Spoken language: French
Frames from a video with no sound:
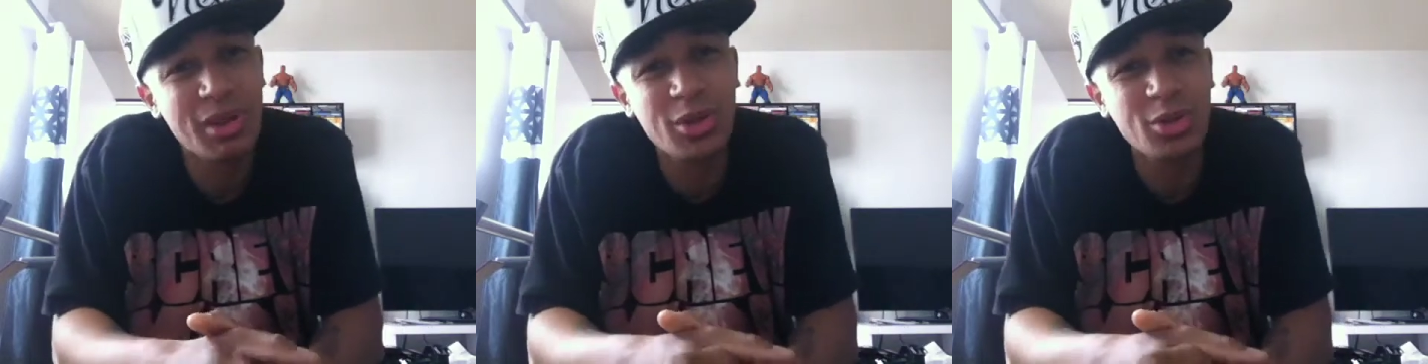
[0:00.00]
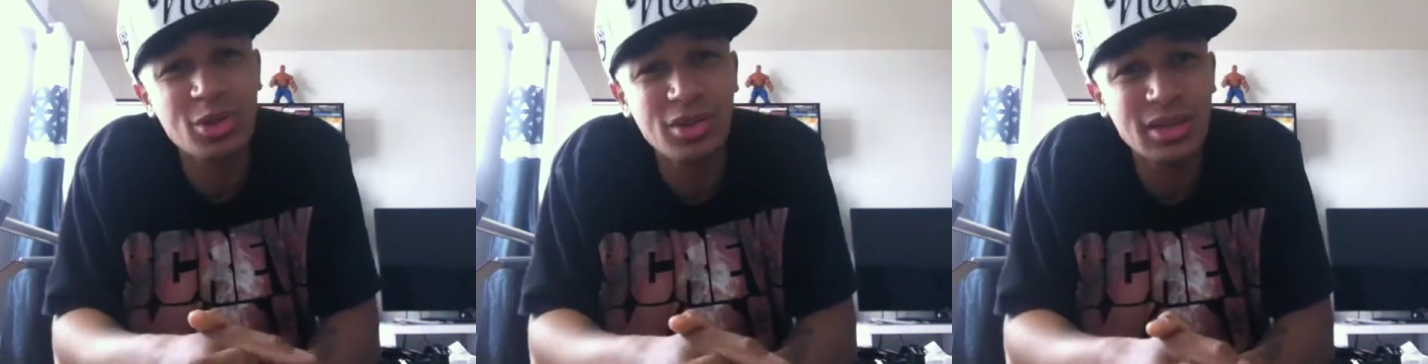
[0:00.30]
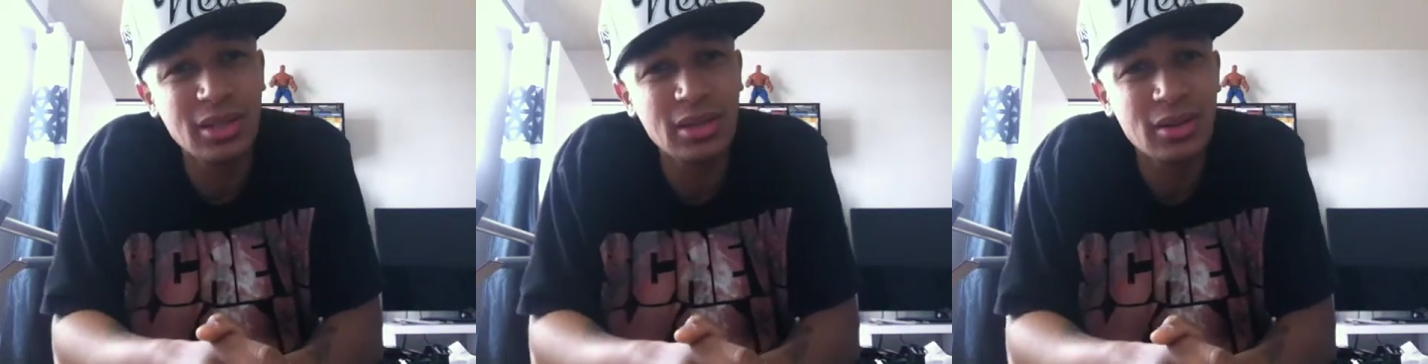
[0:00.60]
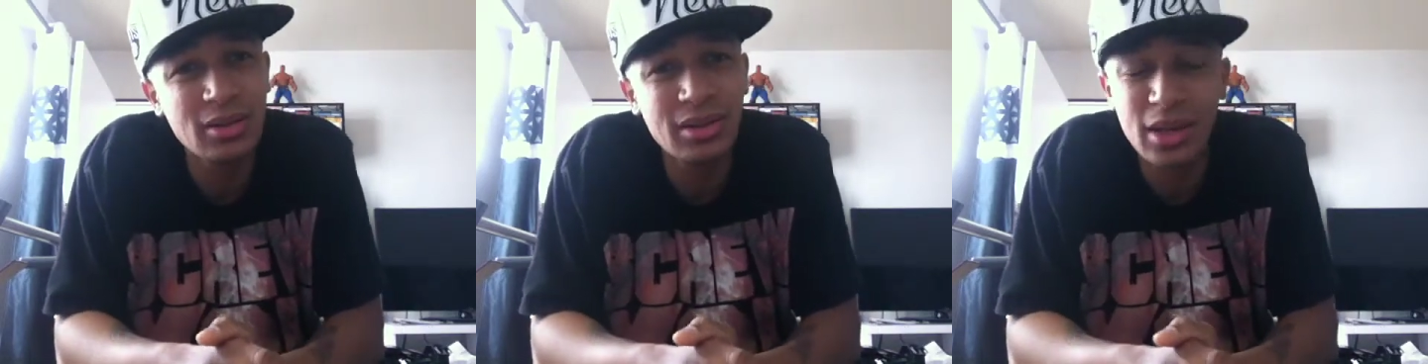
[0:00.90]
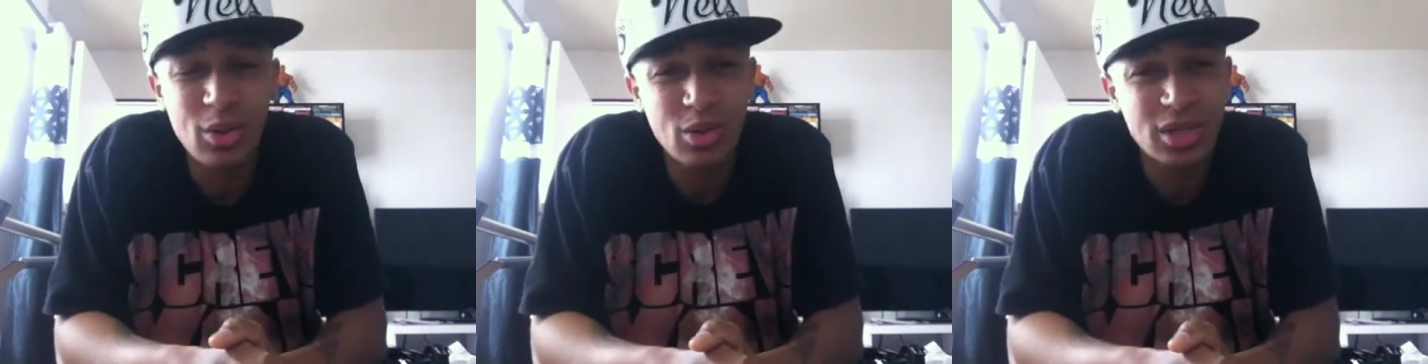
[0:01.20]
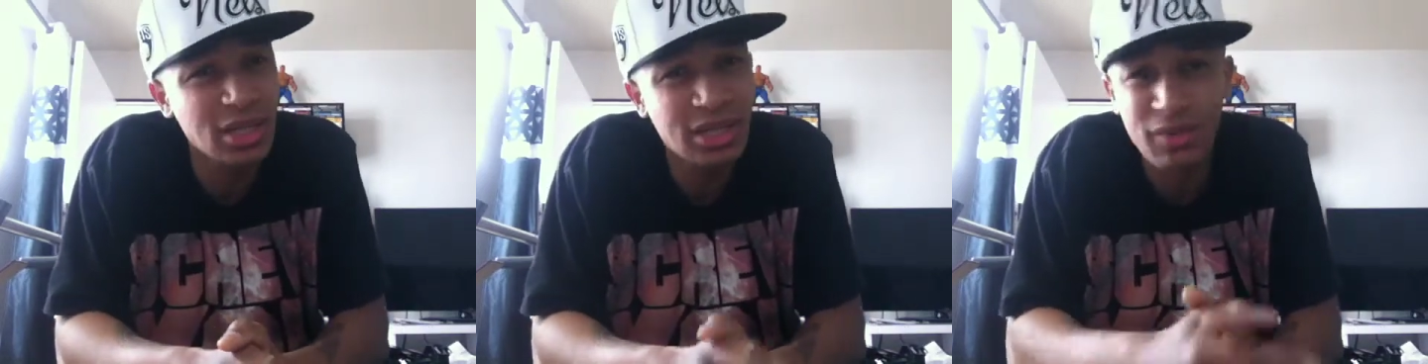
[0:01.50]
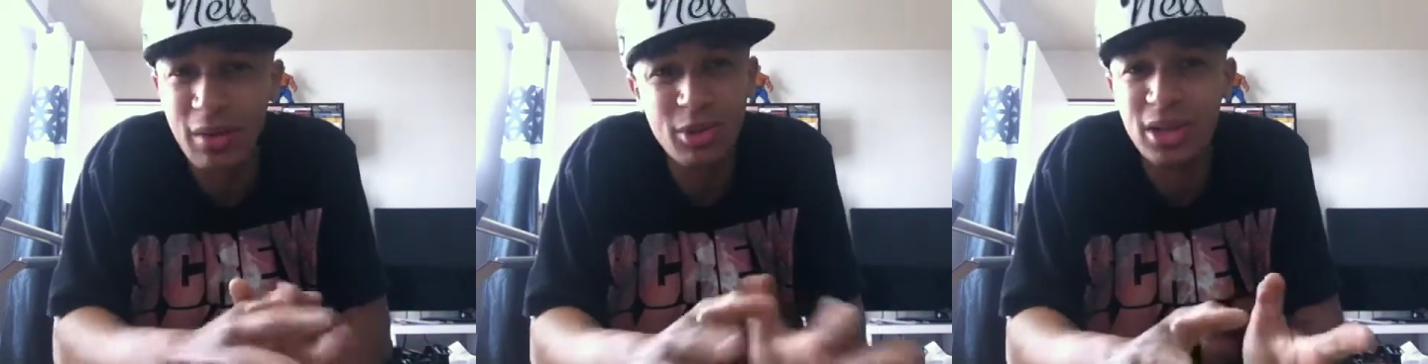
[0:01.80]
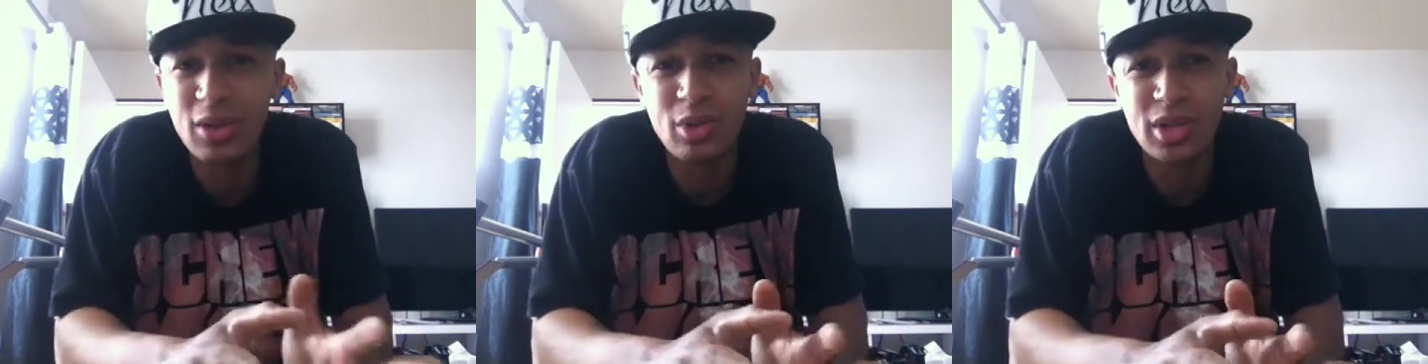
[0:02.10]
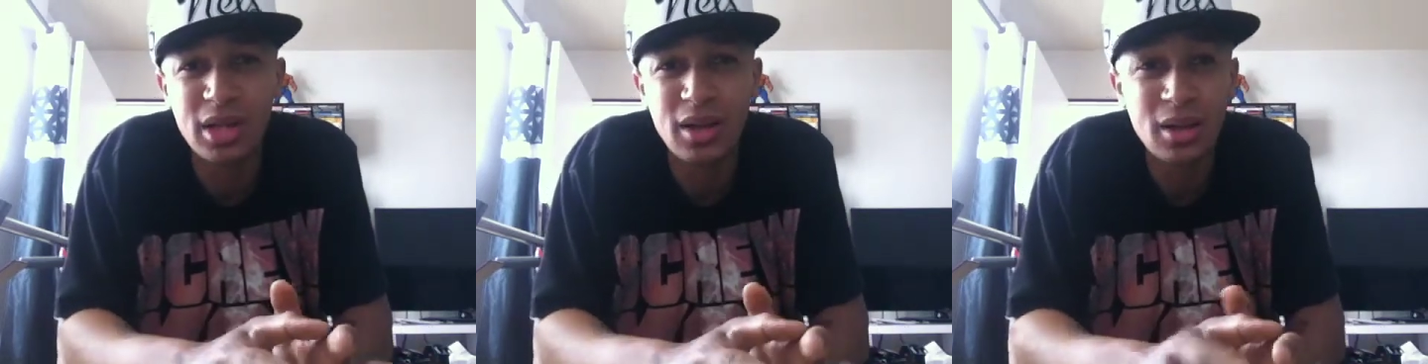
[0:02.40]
Mais quand je te dis décroché, j'ai vraiment décroché.